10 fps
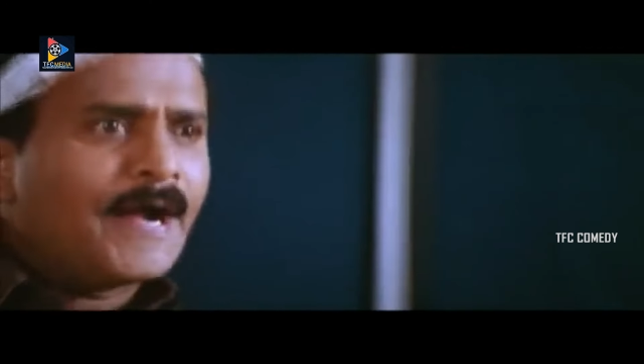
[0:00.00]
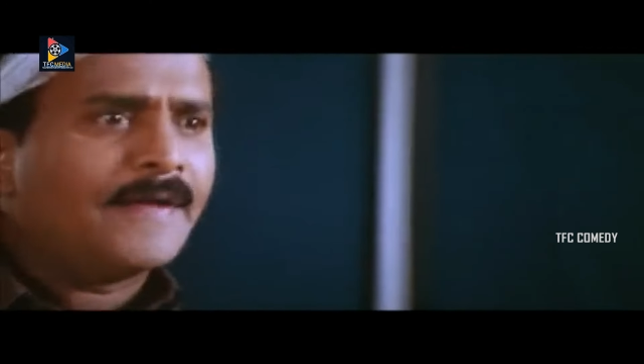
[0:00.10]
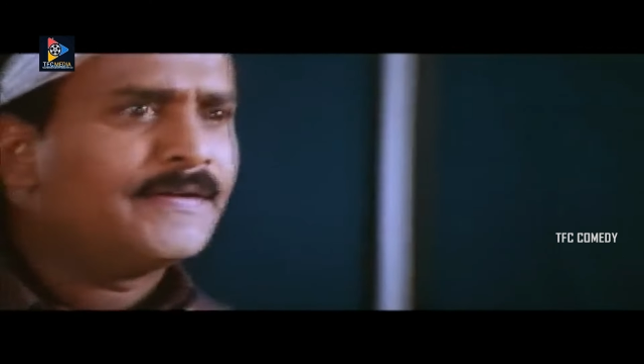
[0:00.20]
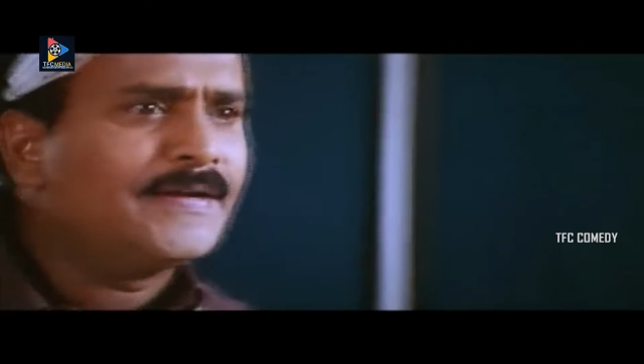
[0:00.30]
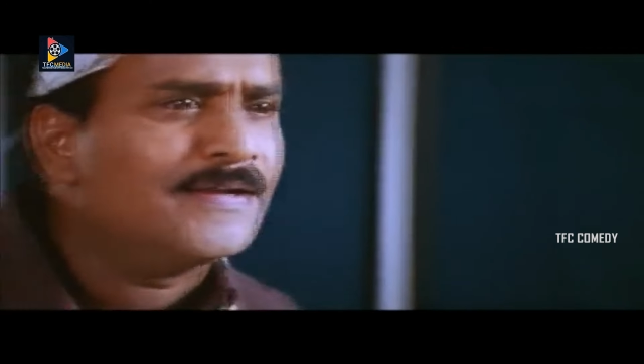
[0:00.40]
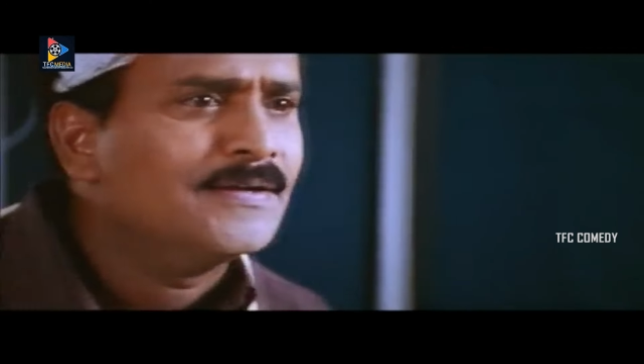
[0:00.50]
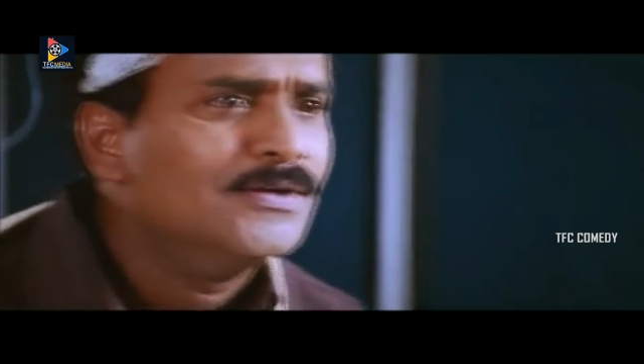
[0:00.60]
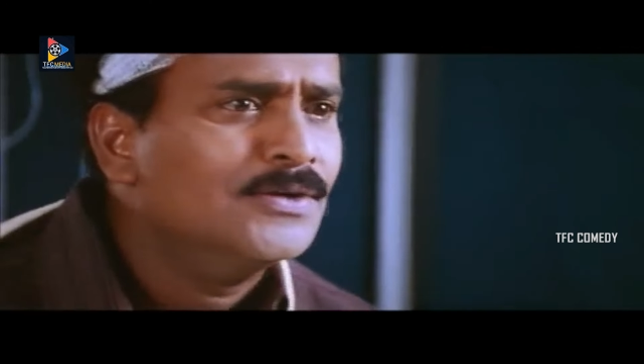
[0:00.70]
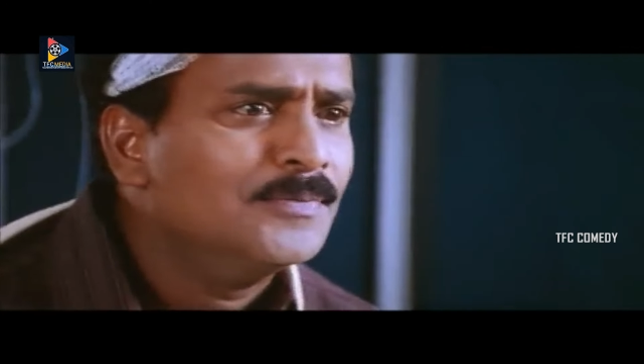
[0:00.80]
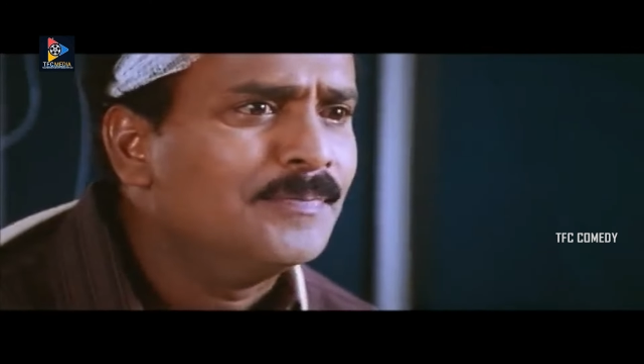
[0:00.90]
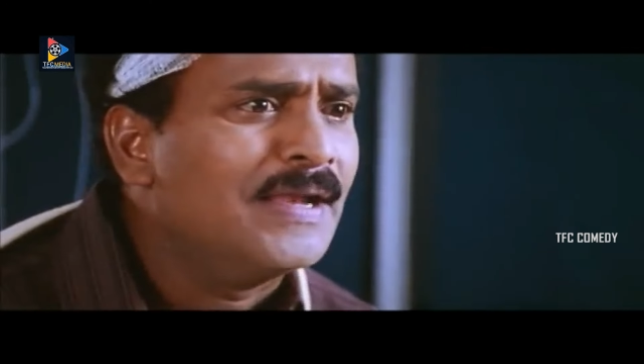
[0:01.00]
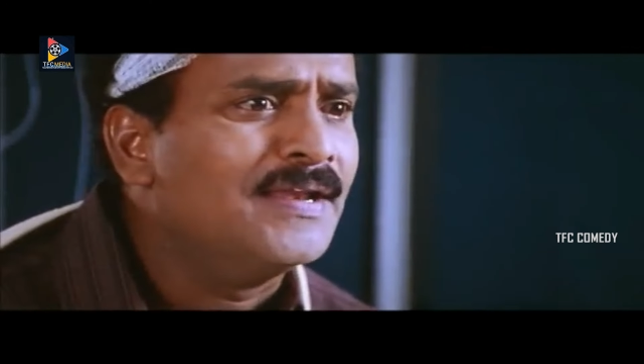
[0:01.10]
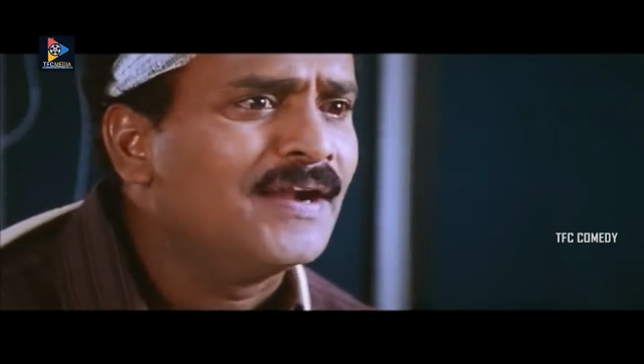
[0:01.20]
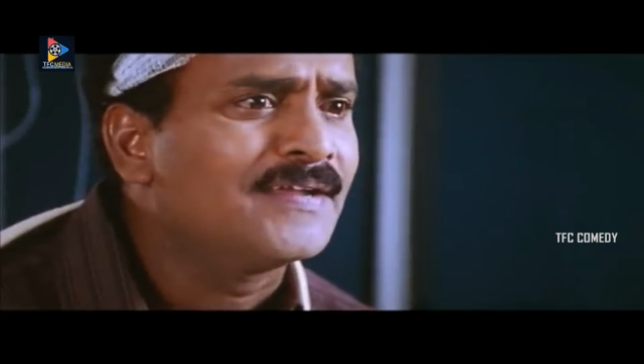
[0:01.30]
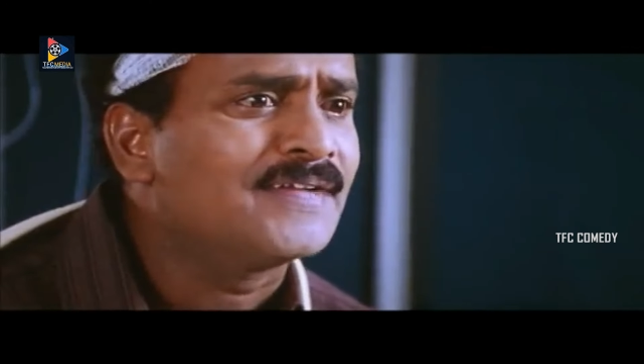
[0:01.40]
కాదండి
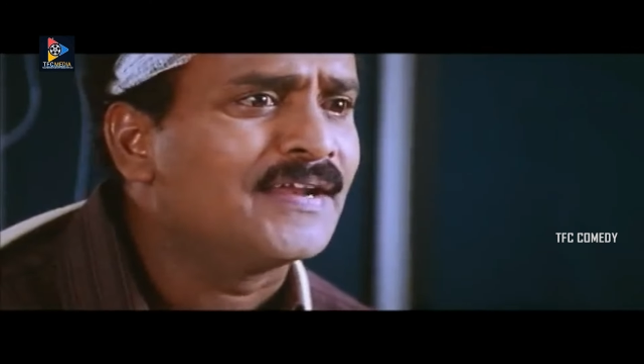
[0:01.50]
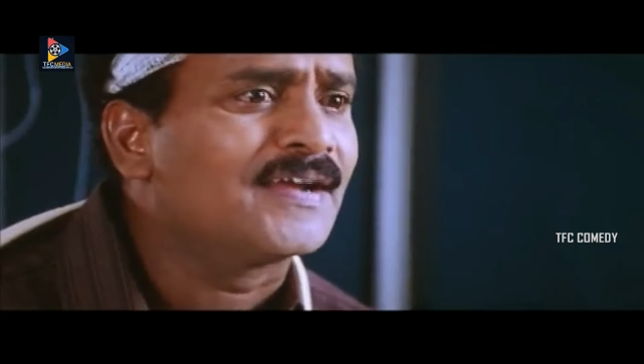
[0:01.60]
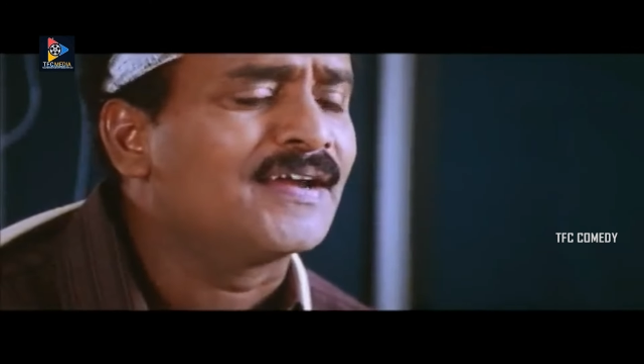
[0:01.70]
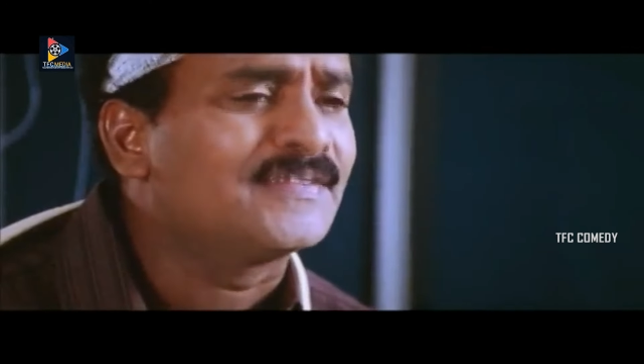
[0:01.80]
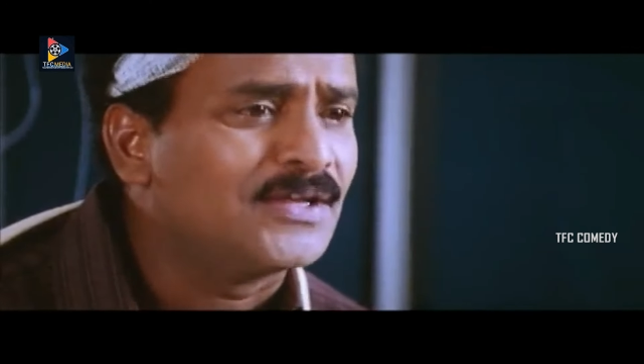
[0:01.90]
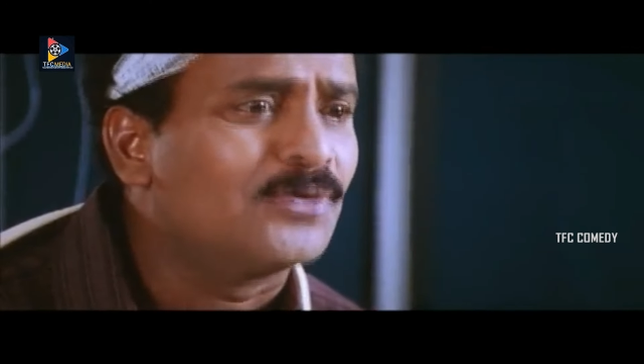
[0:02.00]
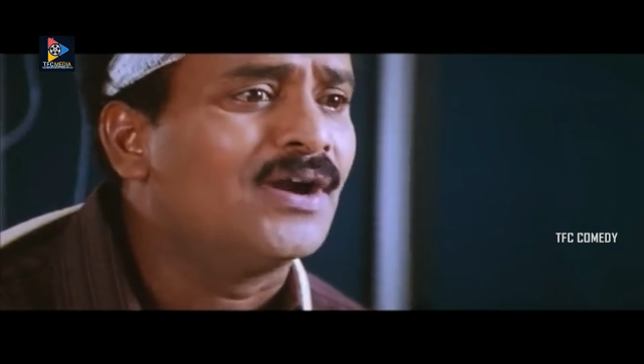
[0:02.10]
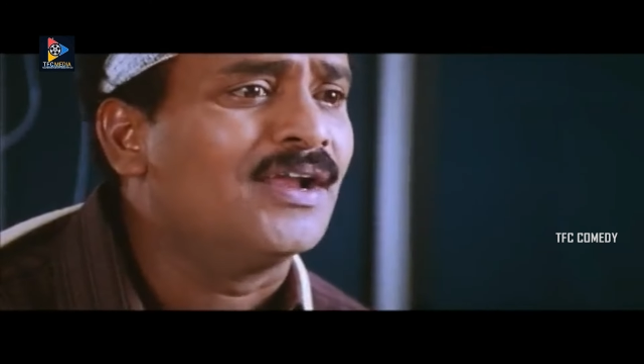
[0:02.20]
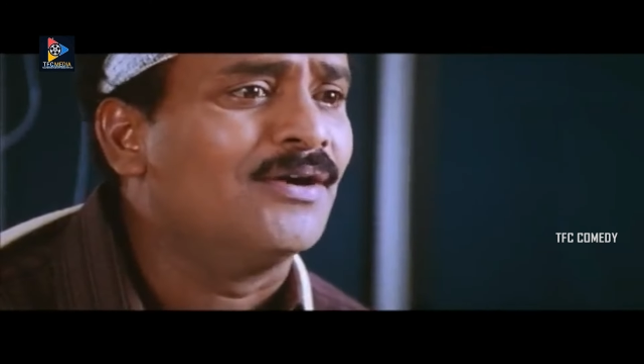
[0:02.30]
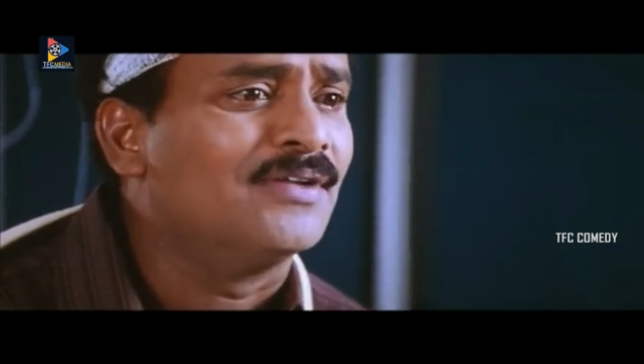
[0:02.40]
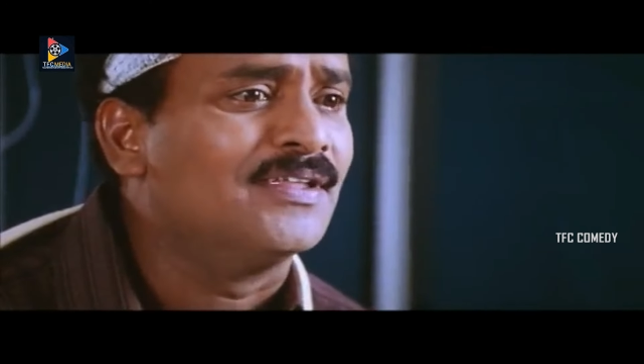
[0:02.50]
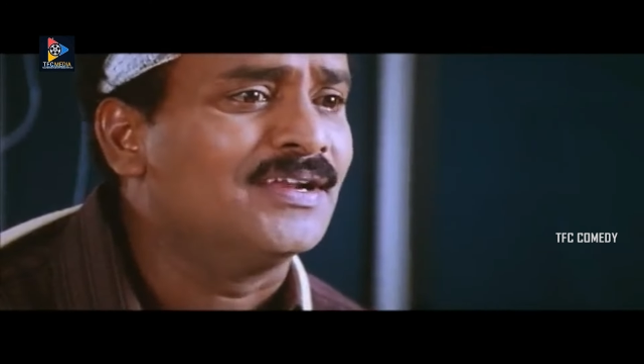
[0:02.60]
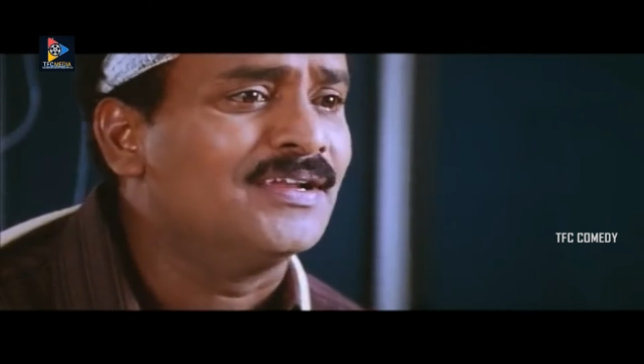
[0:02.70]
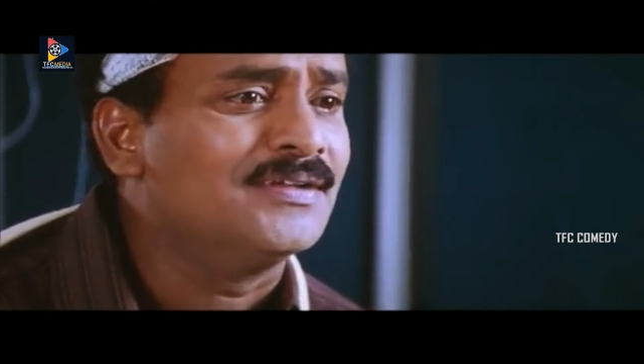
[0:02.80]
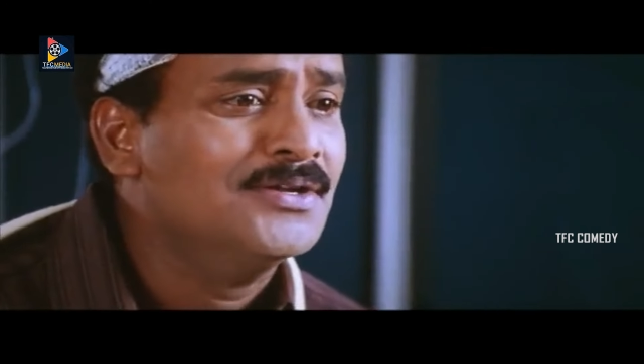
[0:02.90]
మనువు నాటికి సన్నగా సిరుగ్గడలో
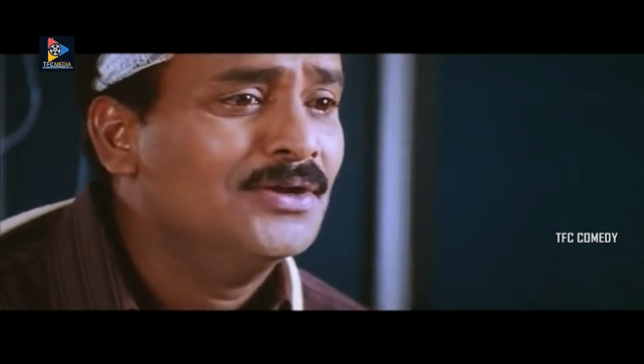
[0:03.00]
ఉండేదండి